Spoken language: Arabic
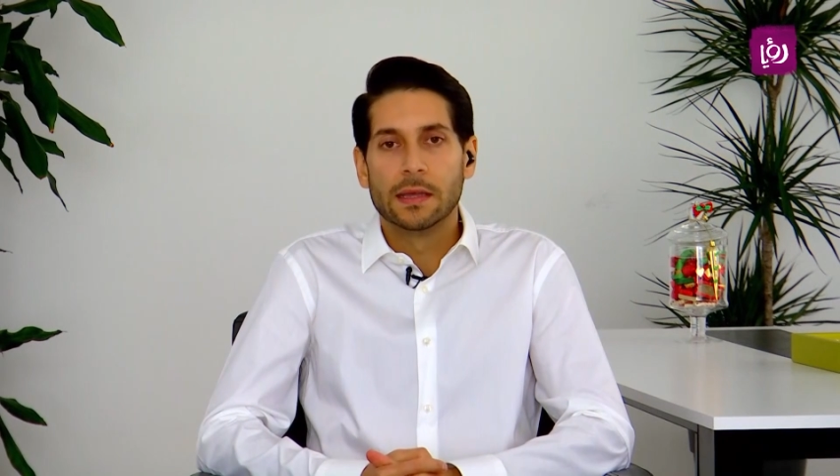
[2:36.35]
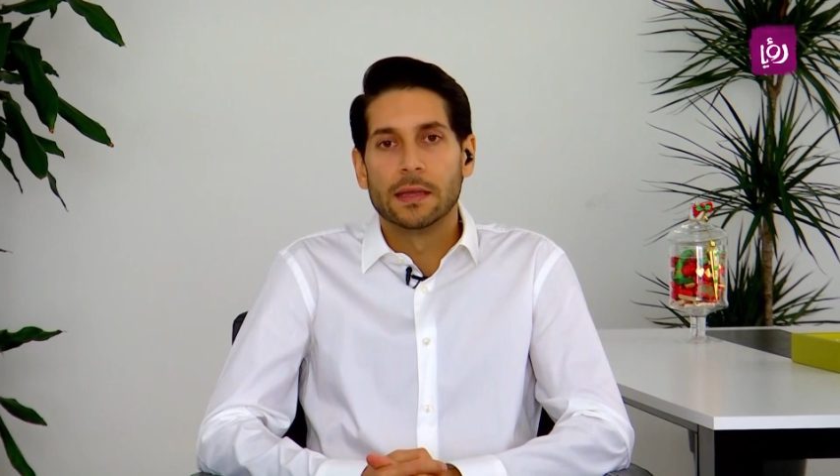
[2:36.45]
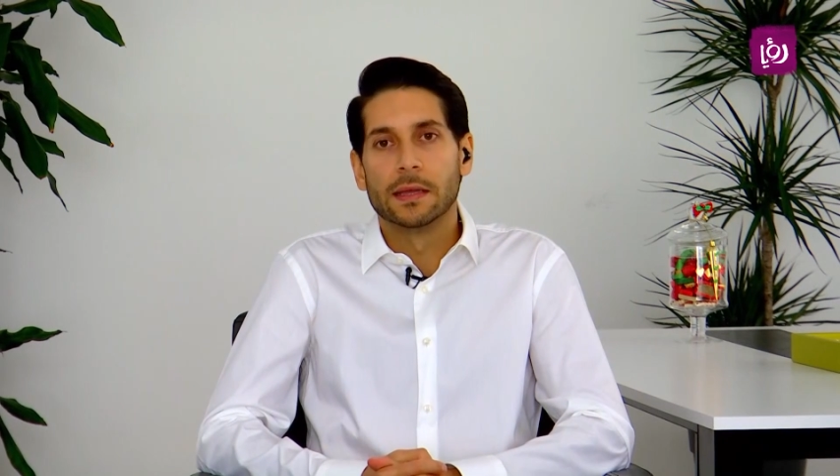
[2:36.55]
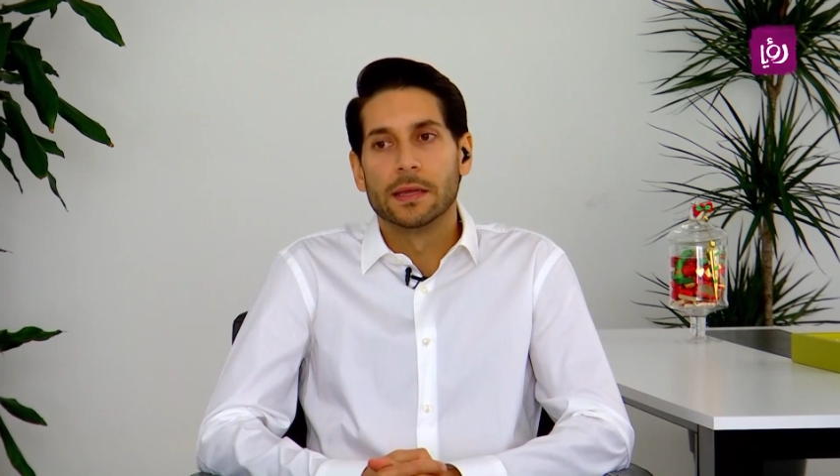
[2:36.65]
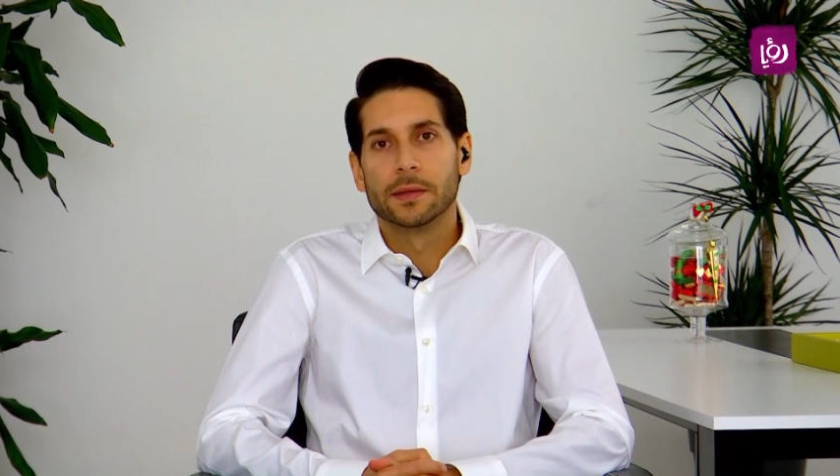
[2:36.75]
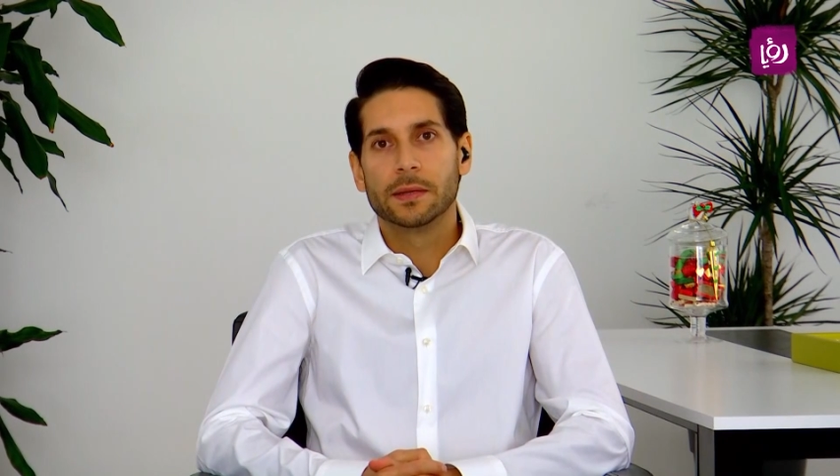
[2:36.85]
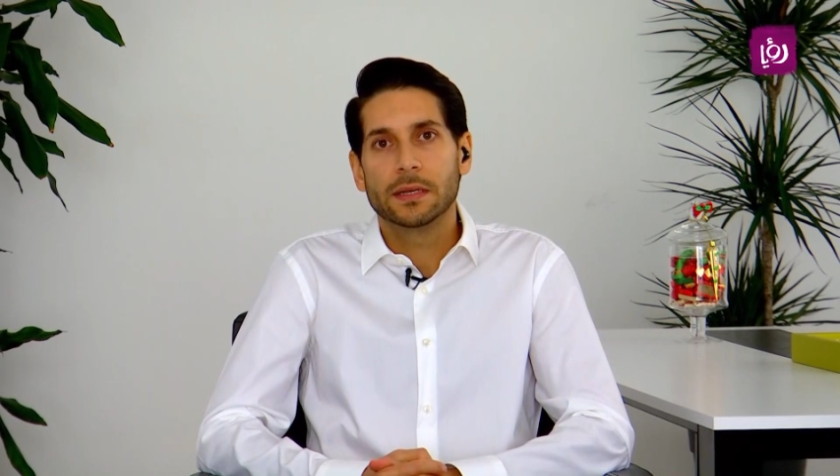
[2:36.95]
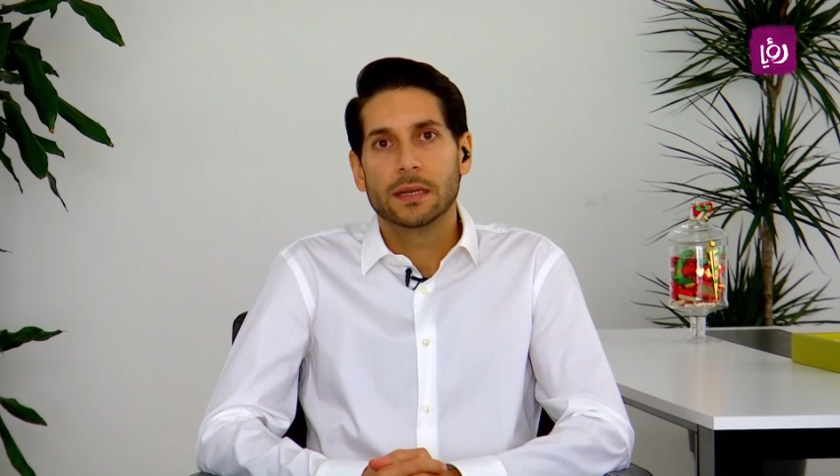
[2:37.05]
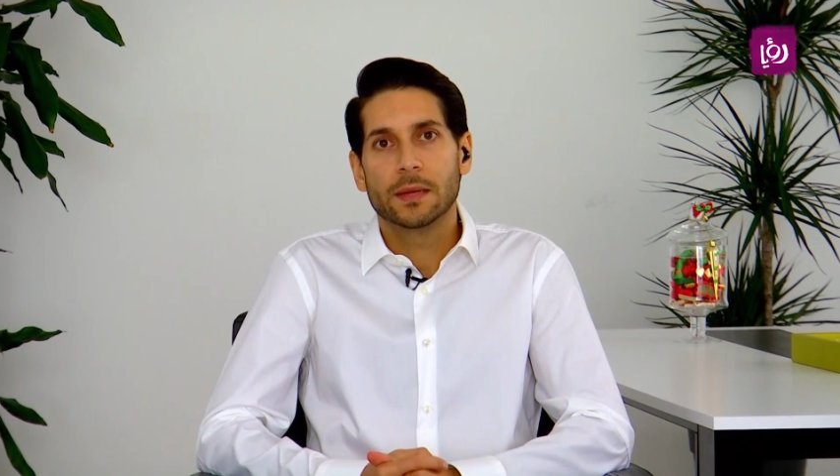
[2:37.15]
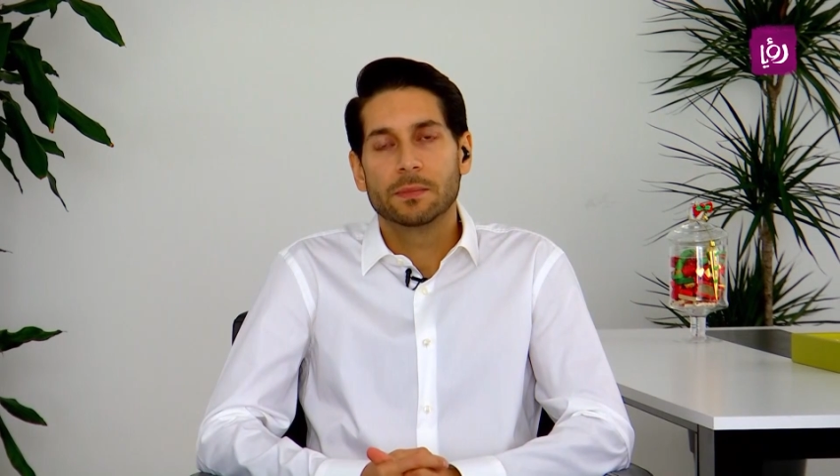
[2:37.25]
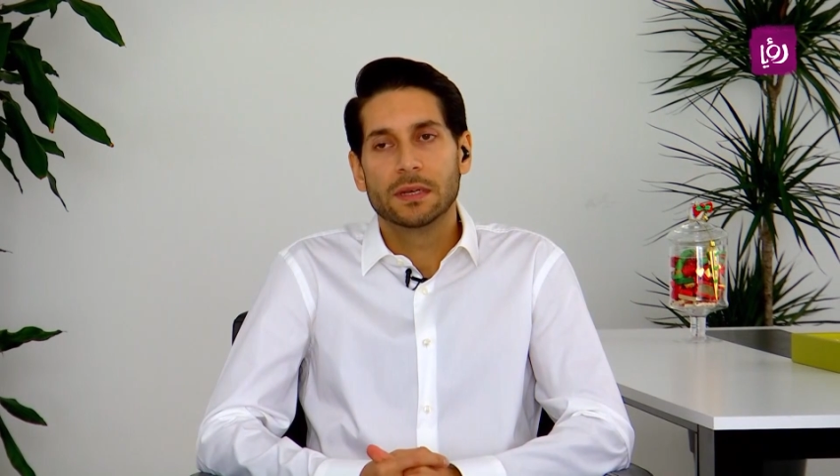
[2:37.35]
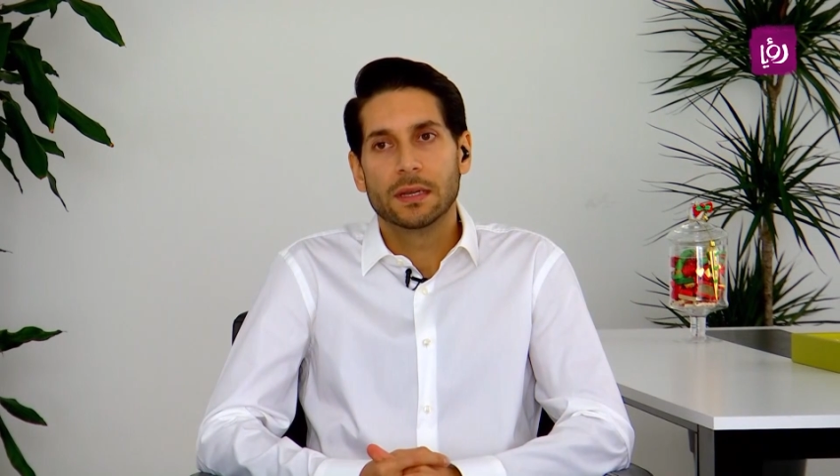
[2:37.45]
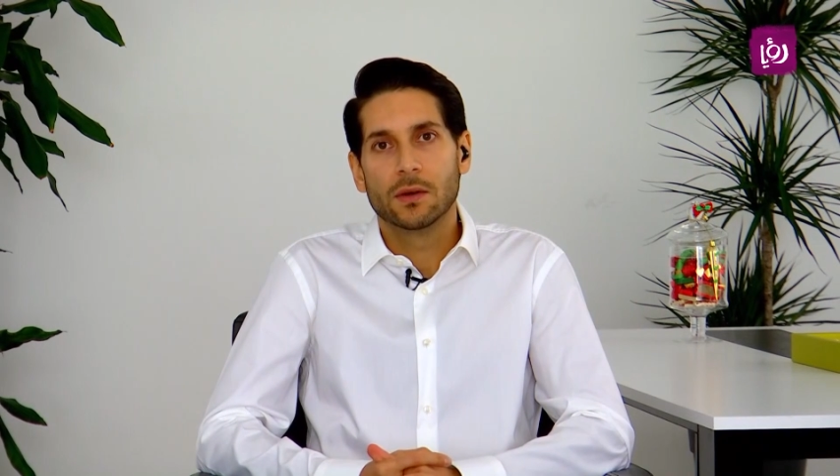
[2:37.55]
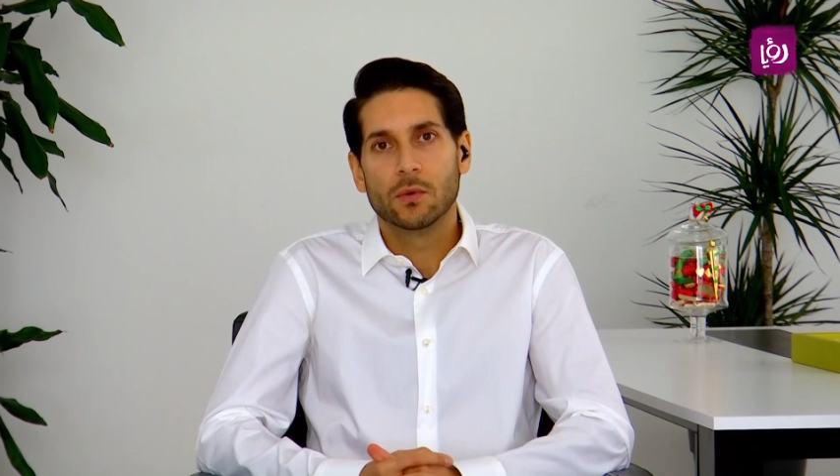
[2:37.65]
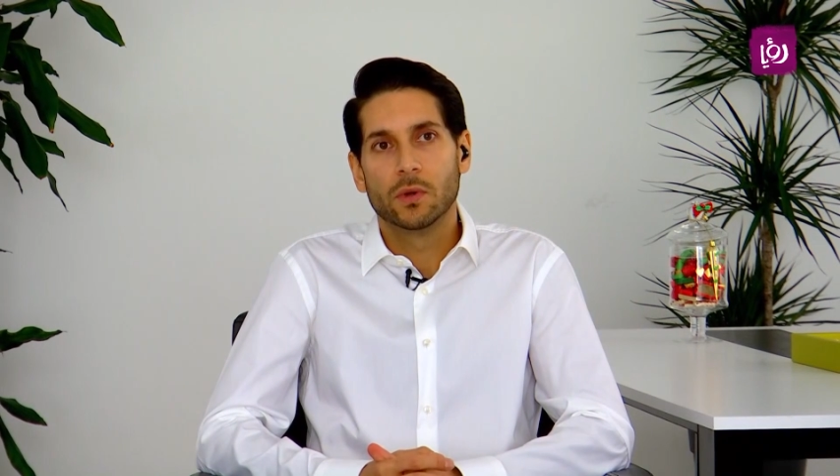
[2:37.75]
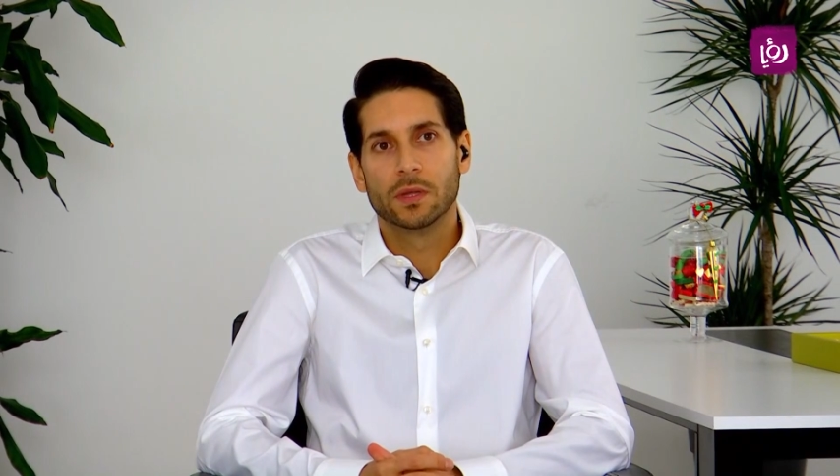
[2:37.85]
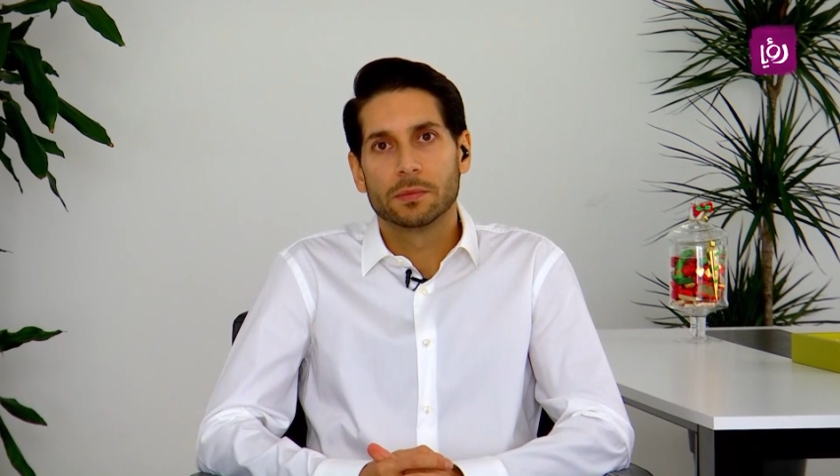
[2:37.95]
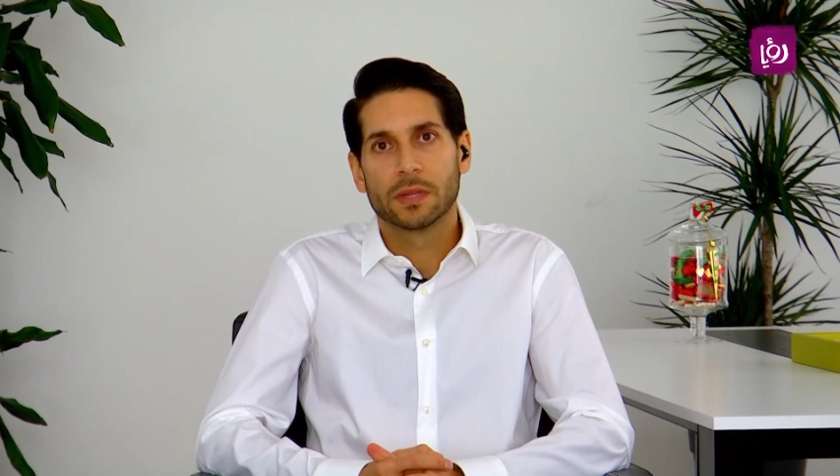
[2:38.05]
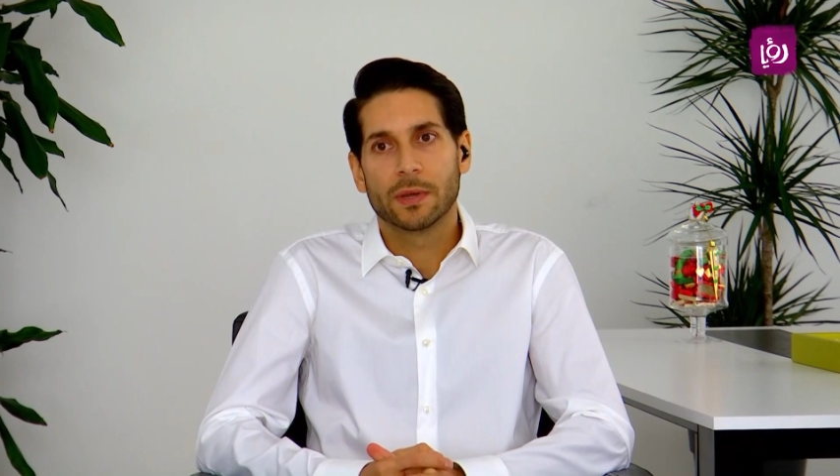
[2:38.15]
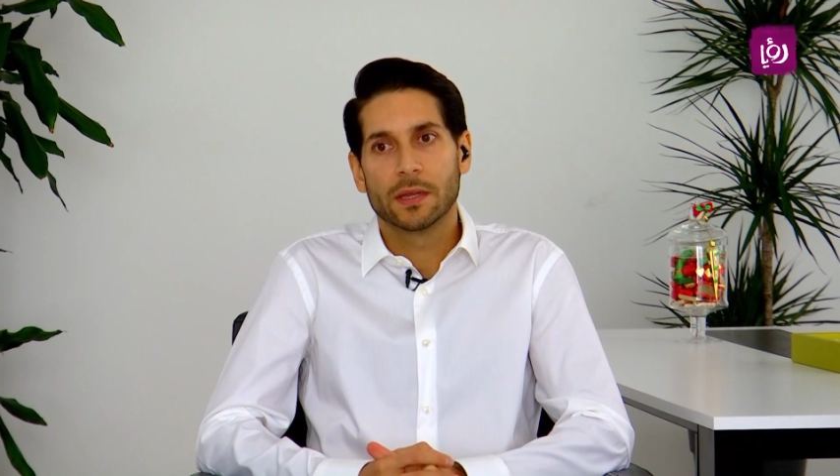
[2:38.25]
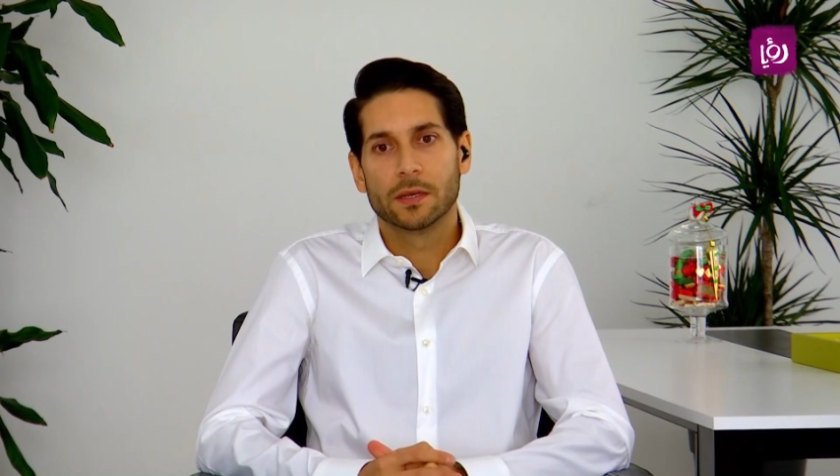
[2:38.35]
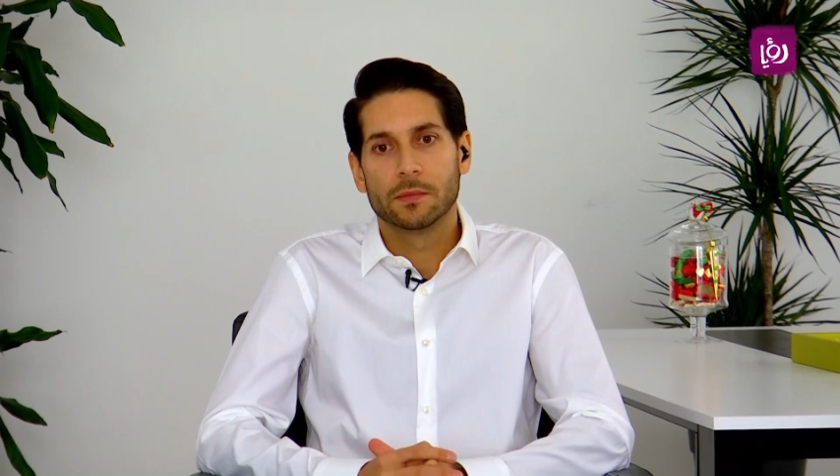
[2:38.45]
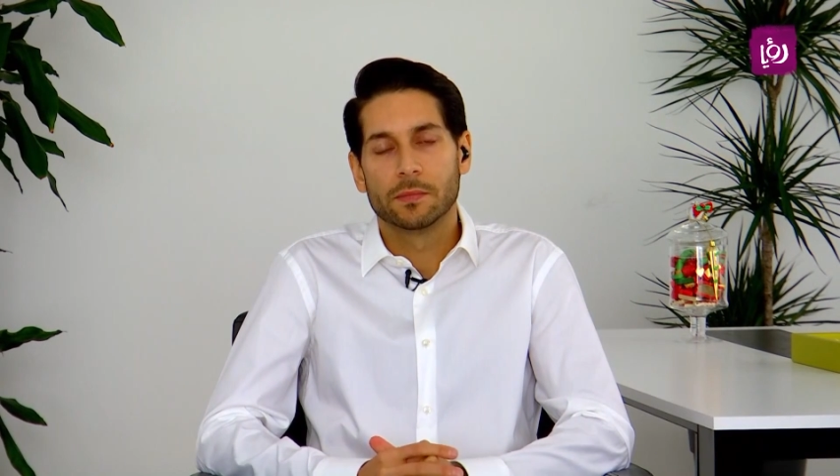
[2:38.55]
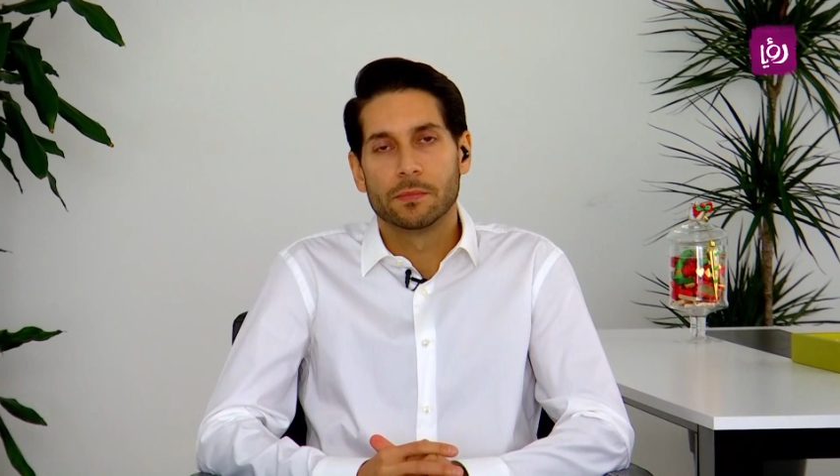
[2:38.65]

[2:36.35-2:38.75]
آه، نحن الحمد لله هو طبعا